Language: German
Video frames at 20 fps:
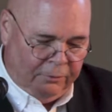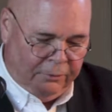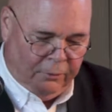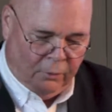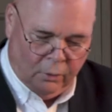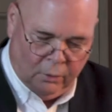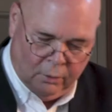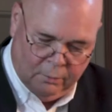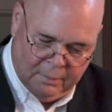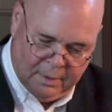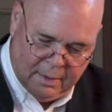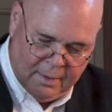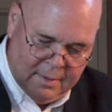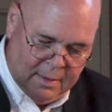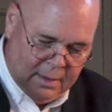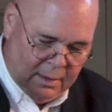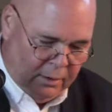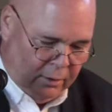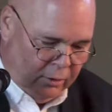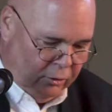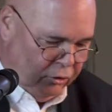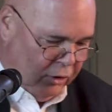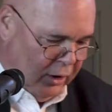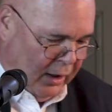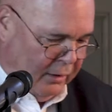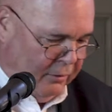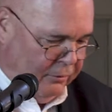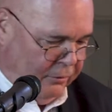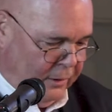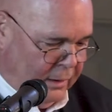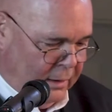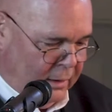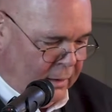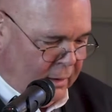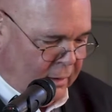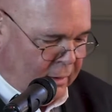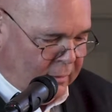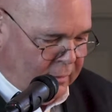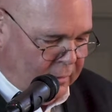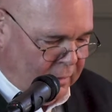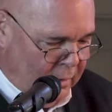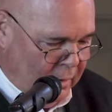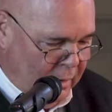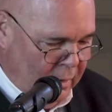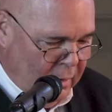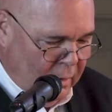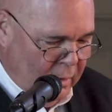Forum, das hier stattfindet.